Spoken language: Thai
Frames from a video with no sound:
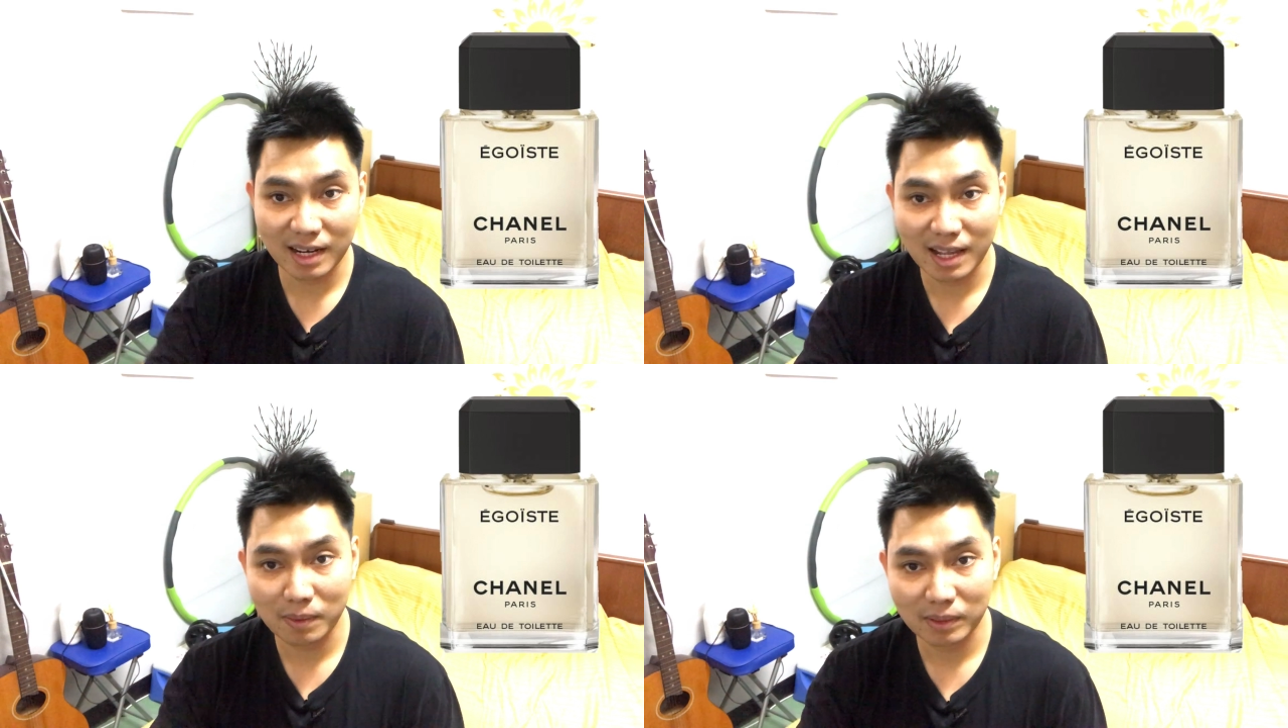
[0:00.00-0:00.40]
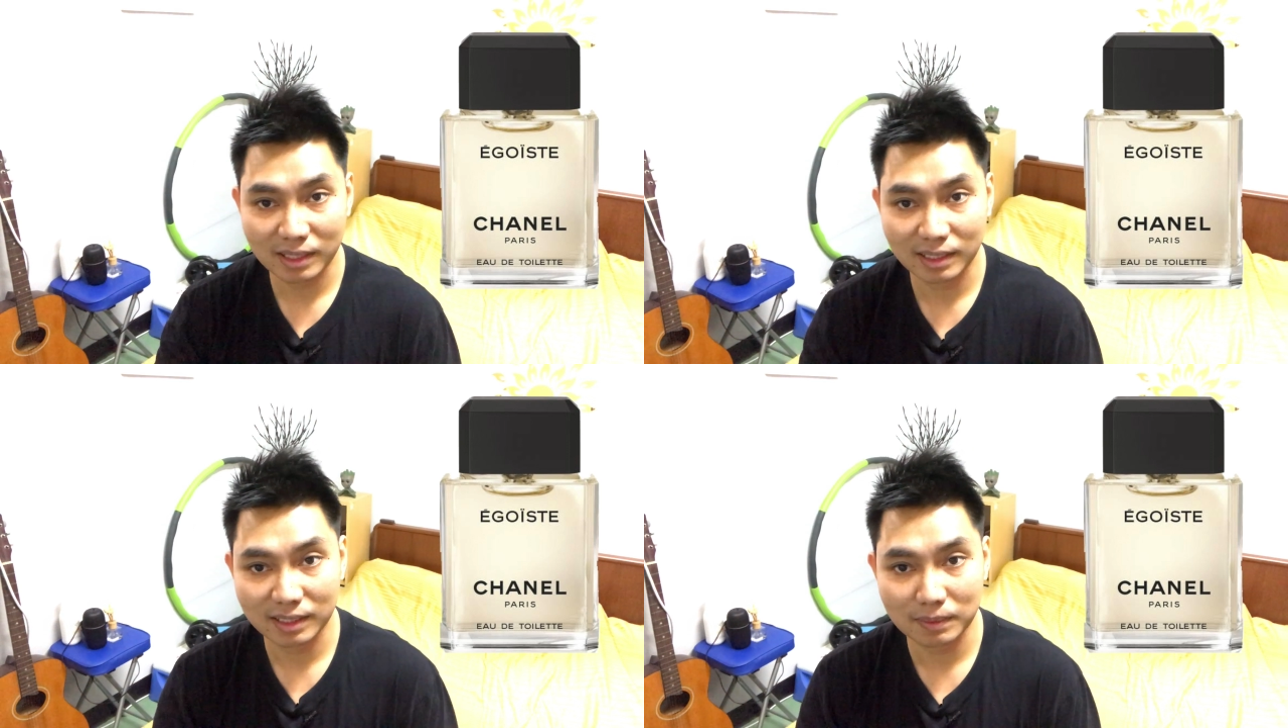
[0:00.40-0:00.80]
แล้วอะไร
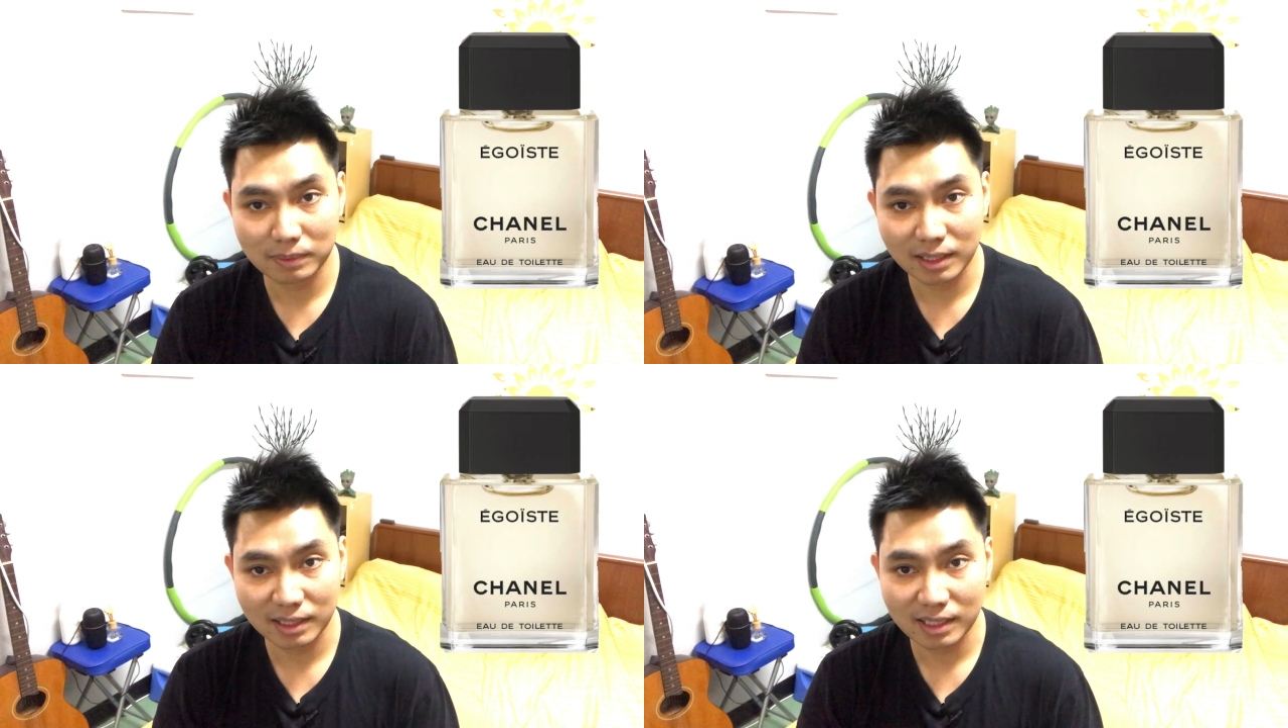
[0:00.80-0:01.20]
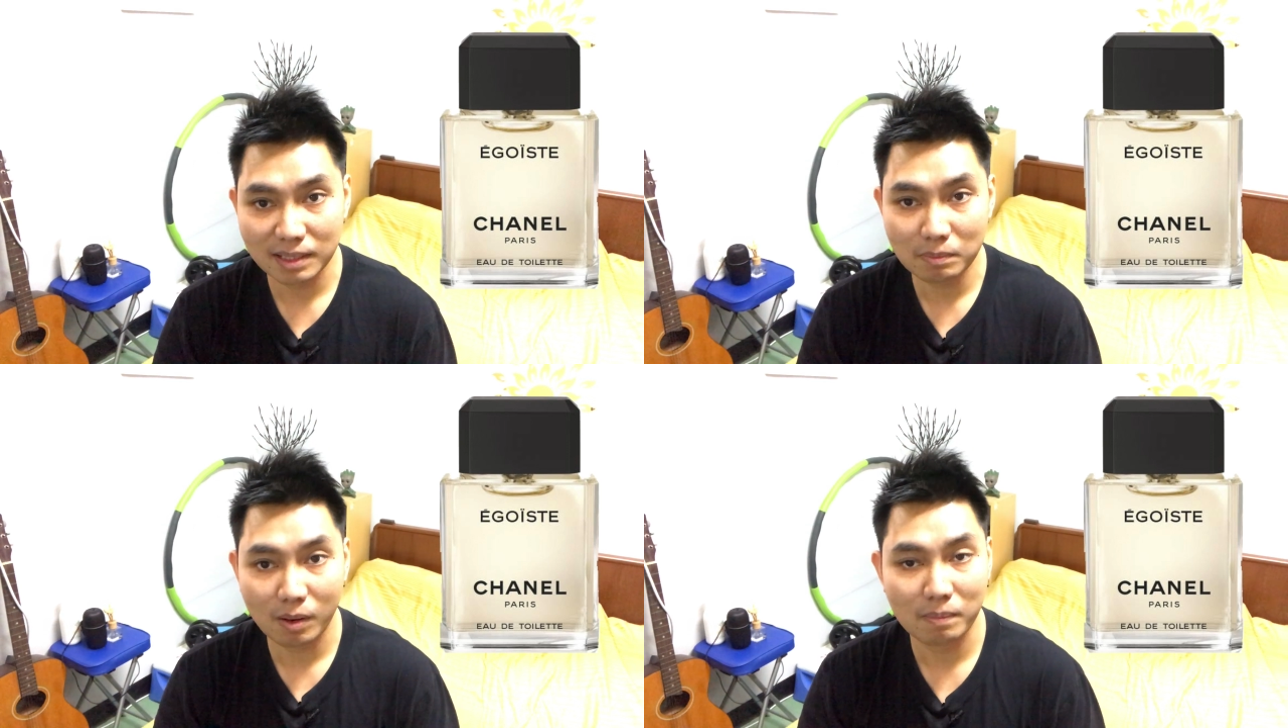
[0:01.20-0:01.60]
เงี้ยครับกลิ่นนี้
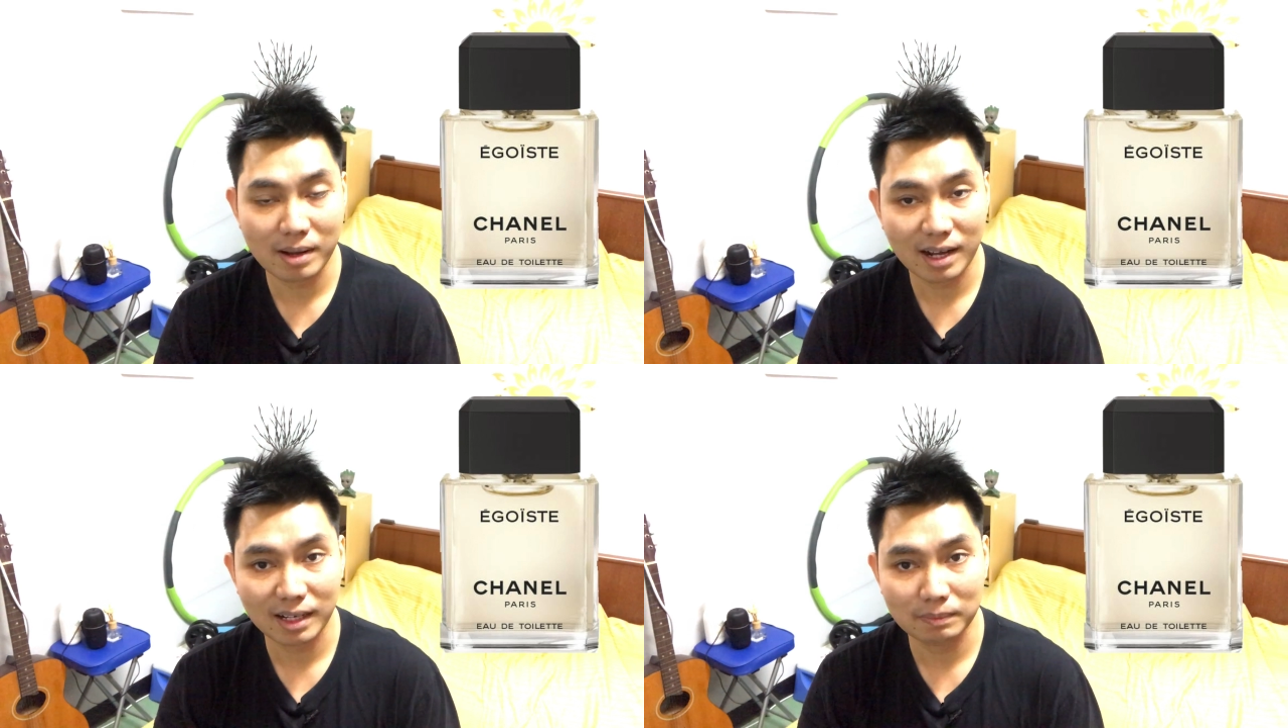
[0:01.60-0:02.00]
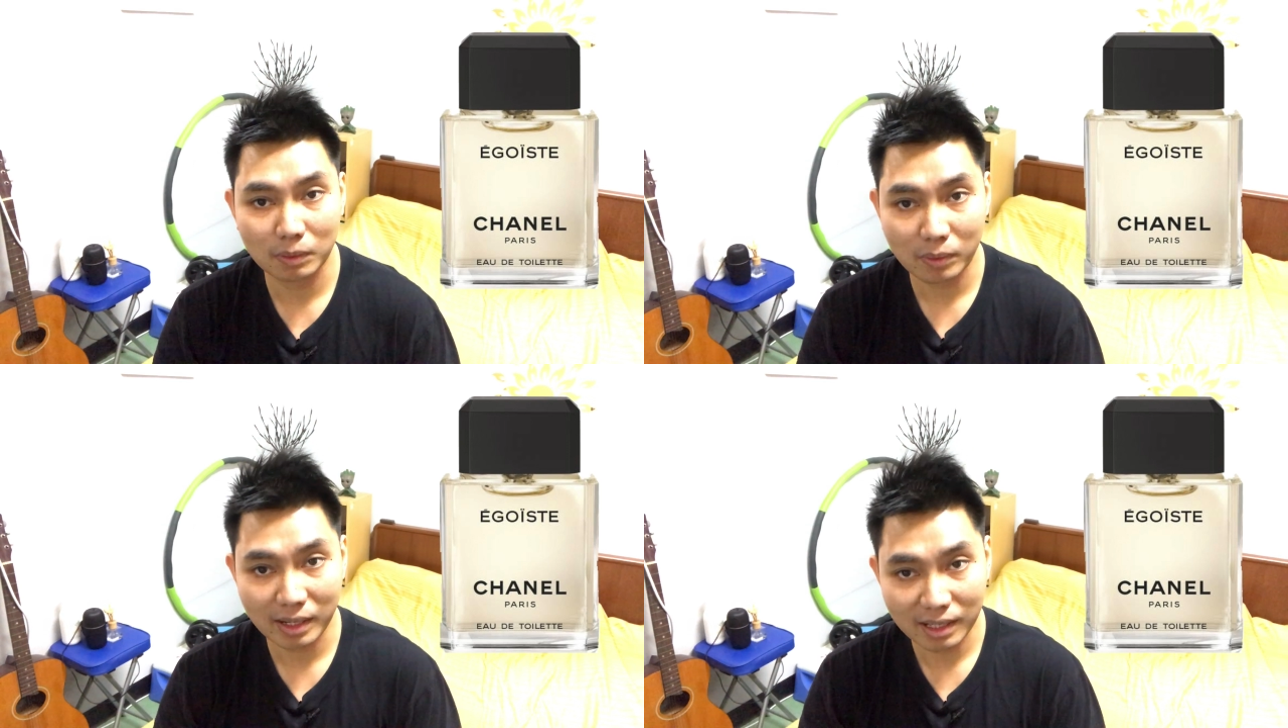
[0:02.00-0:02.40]
นี่เหมาะมากครับ
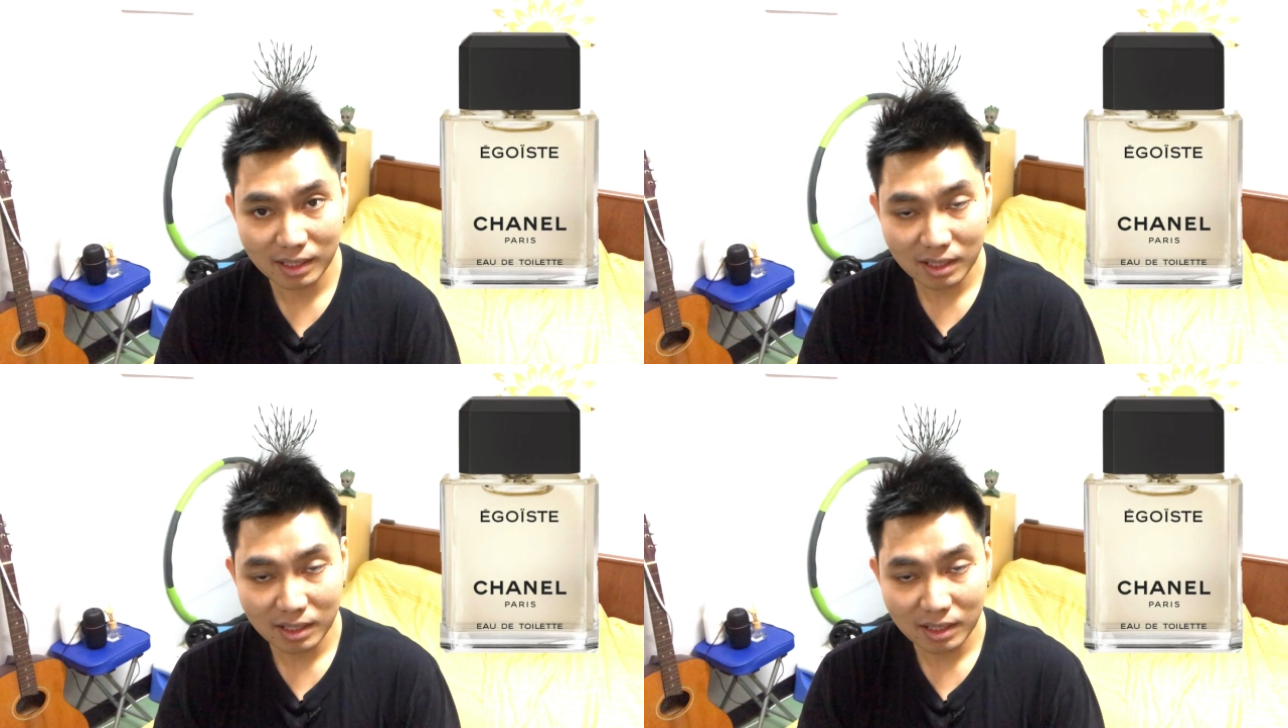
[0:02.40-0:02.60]
เพราะว่า